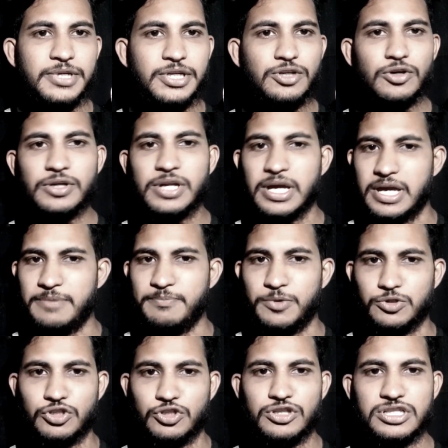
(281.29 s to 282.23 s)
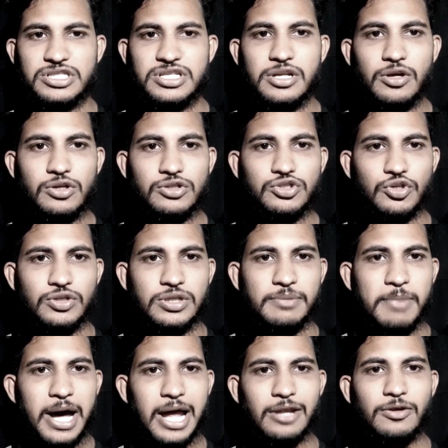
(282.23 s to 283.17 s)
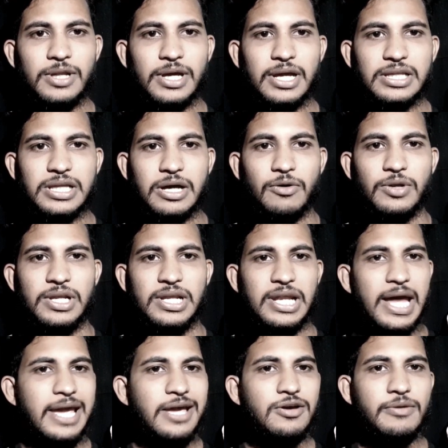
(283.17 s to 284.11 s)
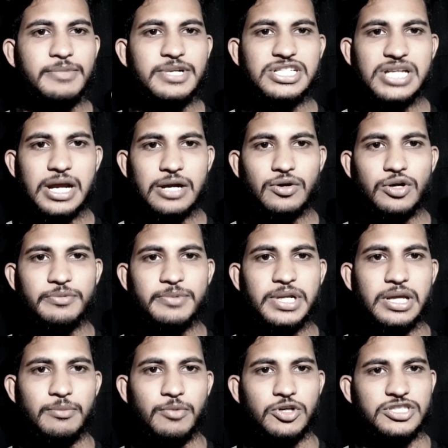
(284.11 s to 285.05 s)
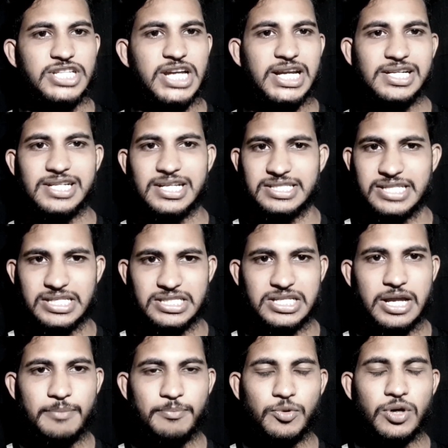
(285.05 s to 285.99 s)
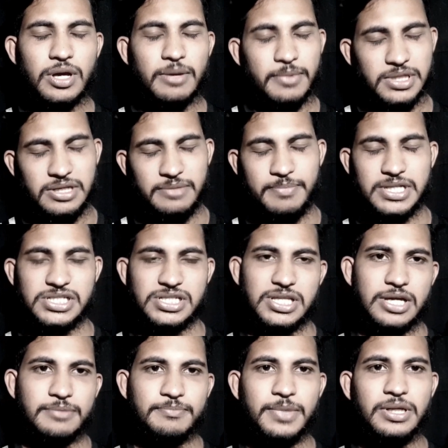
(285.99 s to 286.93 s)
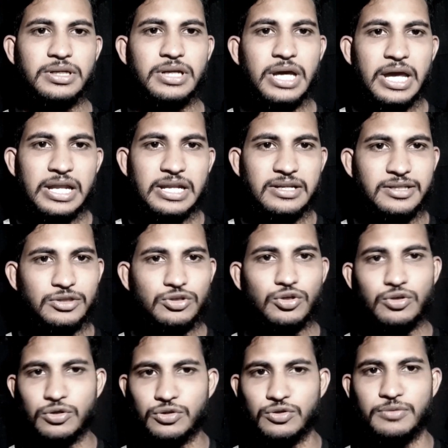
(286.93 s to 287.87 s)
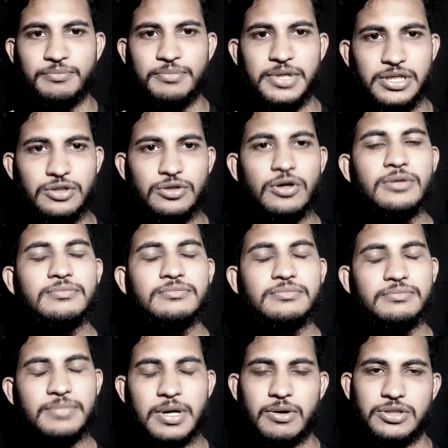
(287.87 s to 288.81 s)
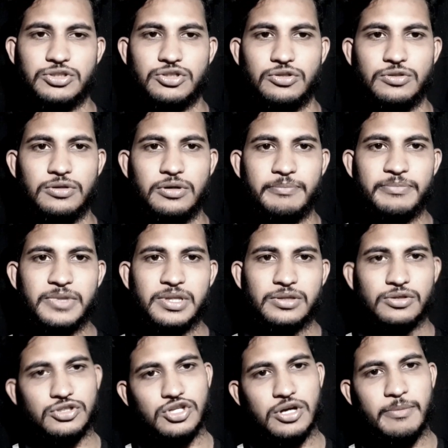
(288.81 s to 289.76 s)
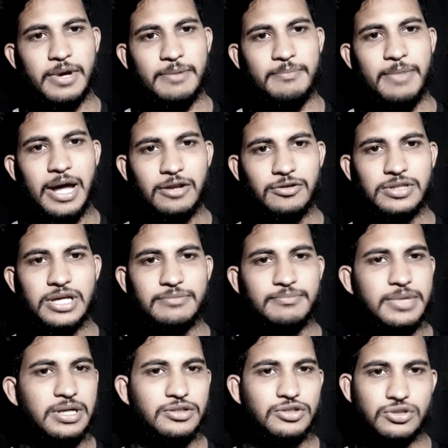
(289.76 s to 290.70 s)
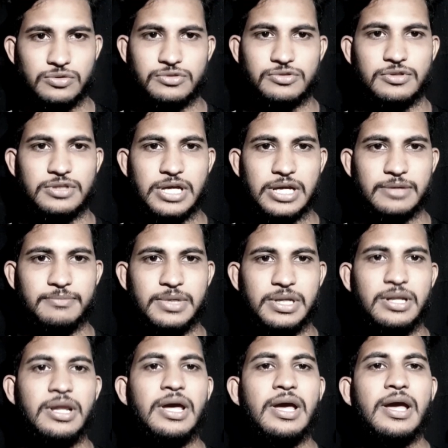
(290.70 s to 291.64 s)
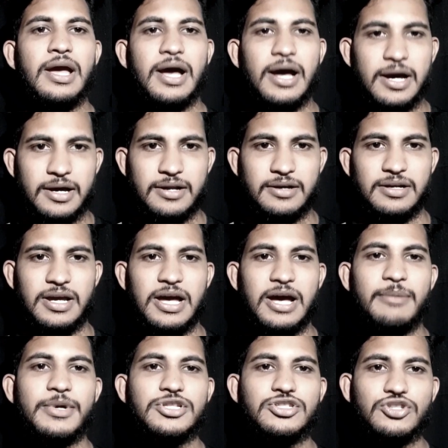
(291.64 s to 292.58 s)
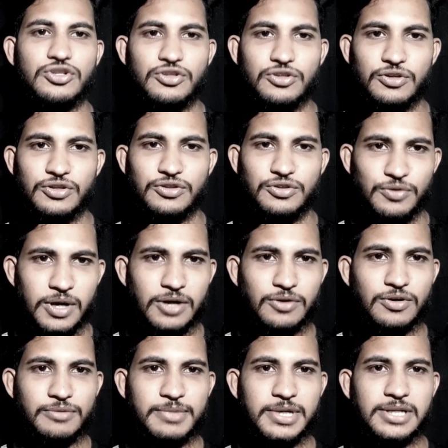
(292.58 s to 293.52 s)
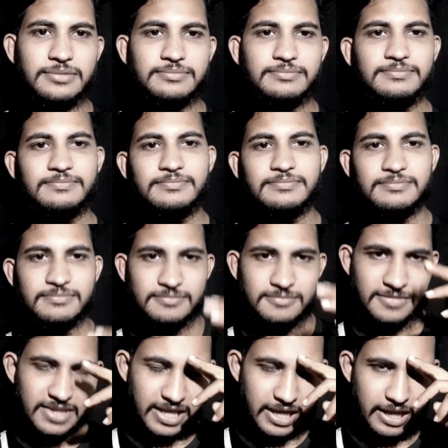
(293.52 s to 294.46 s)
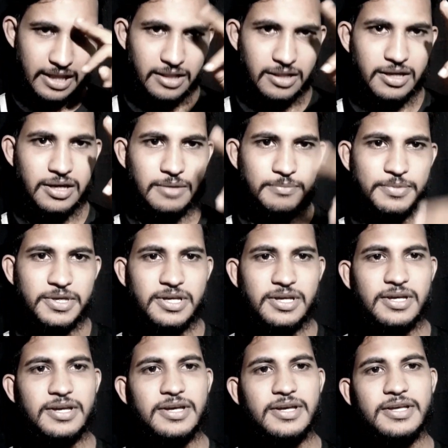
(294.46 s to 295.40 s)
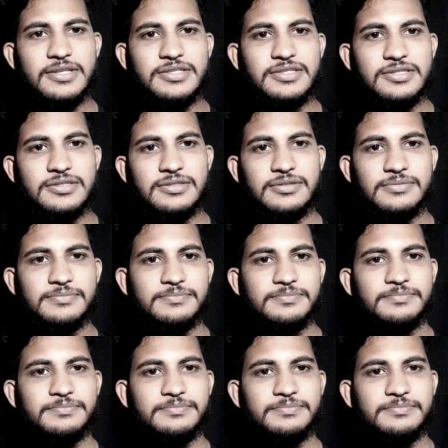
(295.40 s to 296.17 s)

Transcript: ভিডিওটা এই পর্যন্ত ছিল যদি ভালো লাগে তাহলে লাইক কমেন্ট শেয়ার করবেন এবং চ্যানেলটা সাবস্ক্রাইব করে আমাদের পাশে থাকবেন নিত্য নতুন ভিডিও পাওয়ার জন্য তো সবাই ভালো থাকবেন সুস্থ থাকবেন আর আমার জন্য দোয়া করবেন আল্লাহ হাফেজ